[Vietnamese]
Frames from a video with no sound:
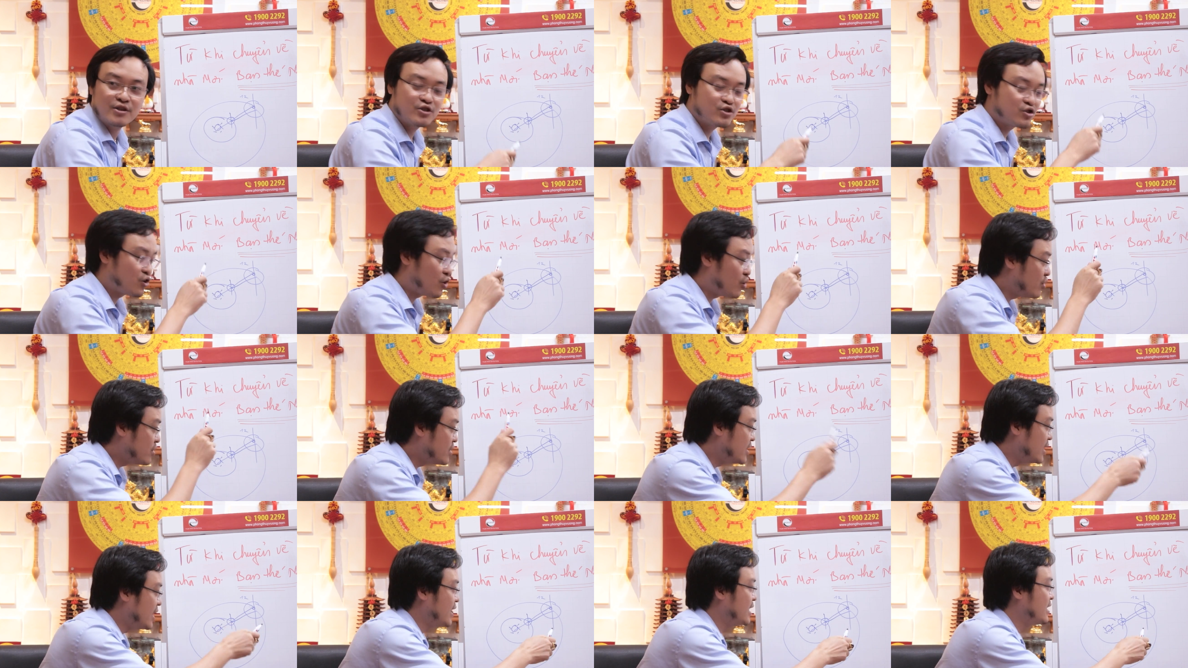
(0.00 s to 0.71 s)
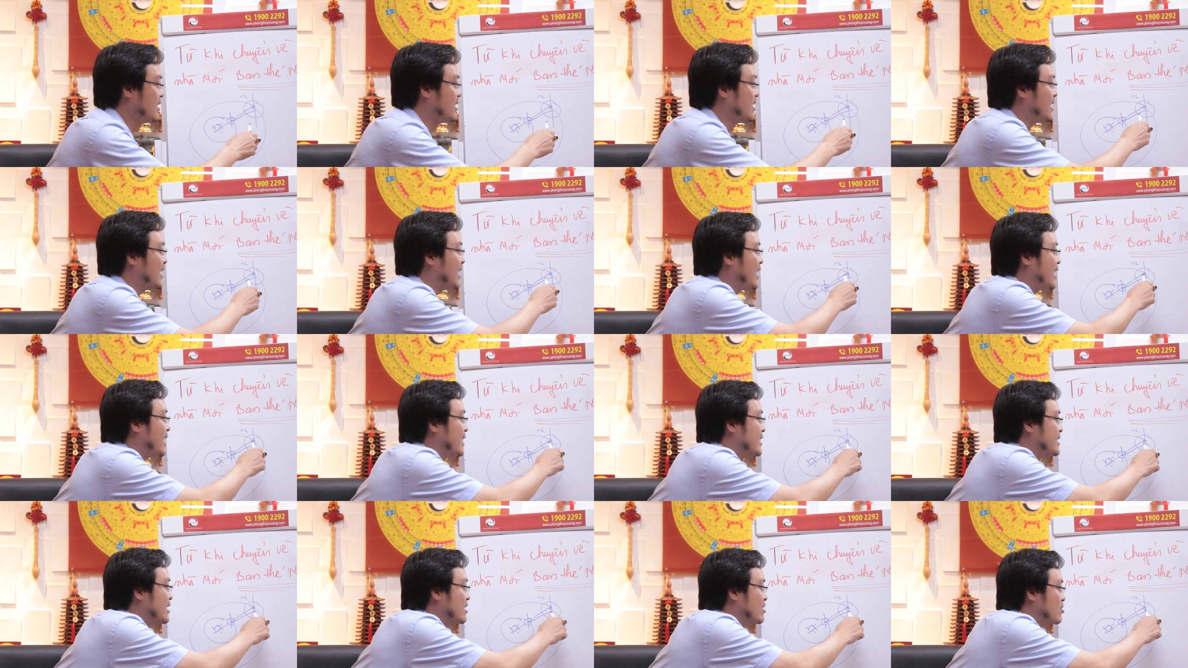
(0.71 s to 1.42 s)
cho nên là
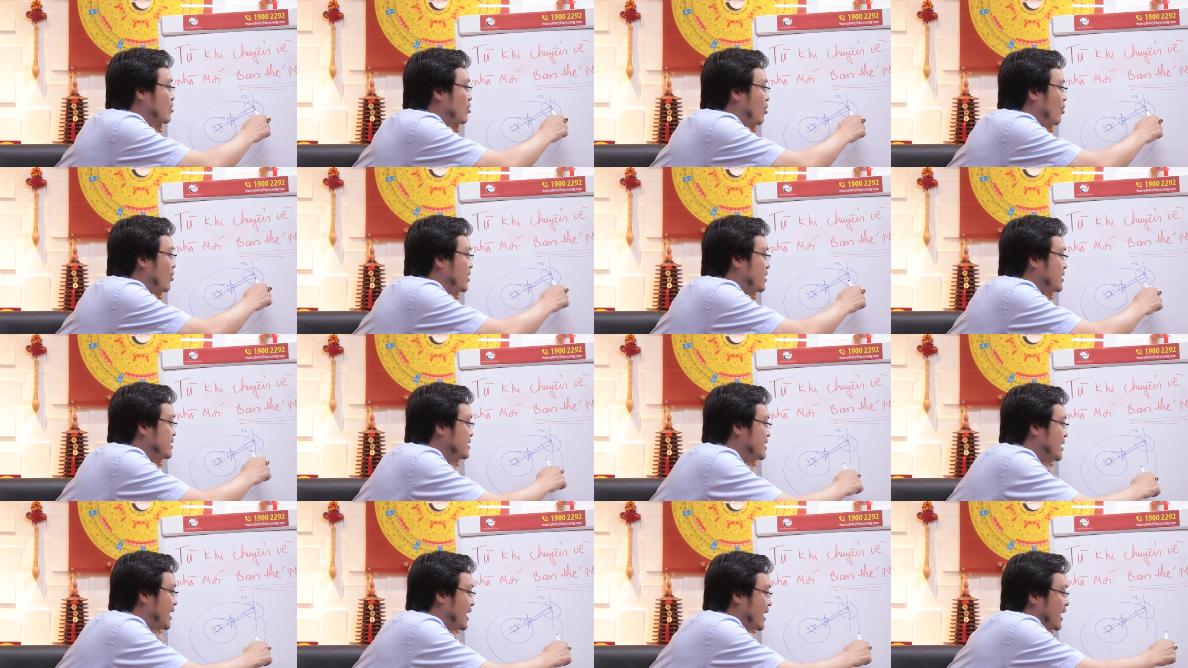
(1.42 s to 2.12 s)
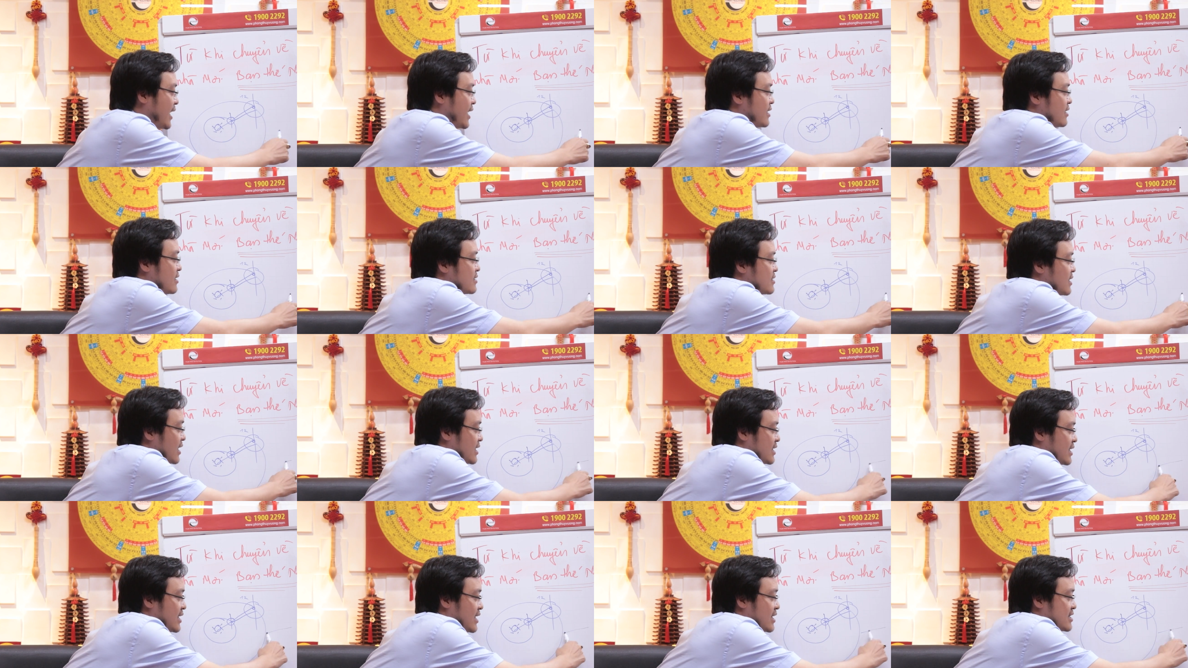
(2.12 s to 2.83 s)
người ta coi như hai cái đường
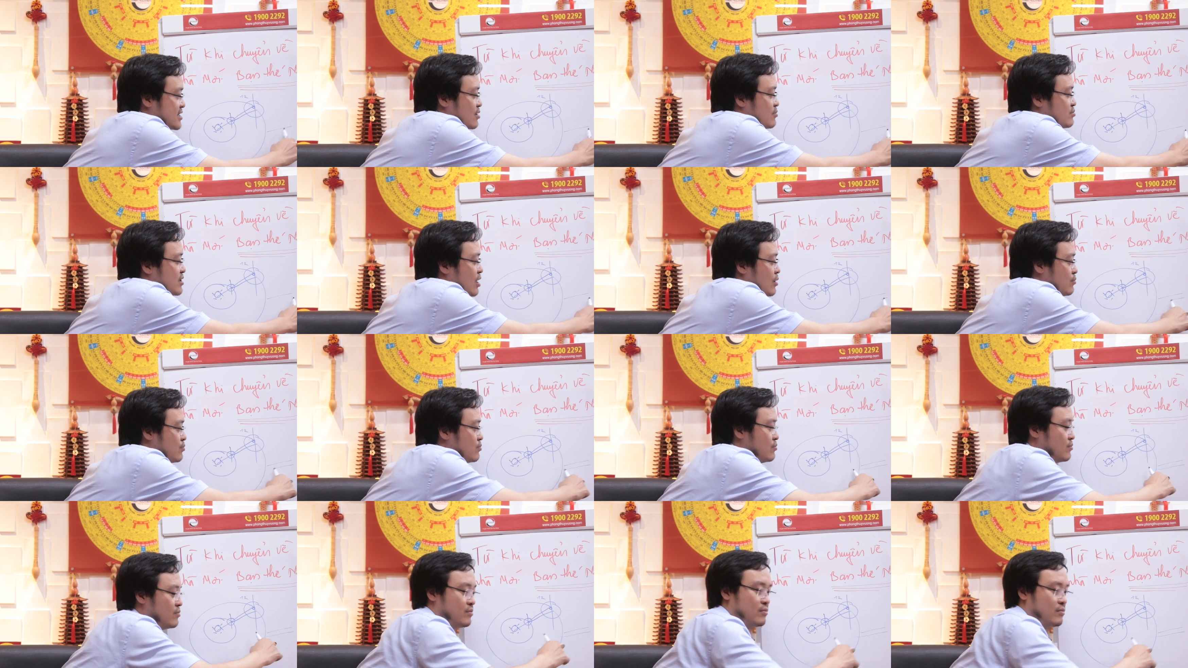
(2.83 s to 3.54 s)
thẳng này là song song.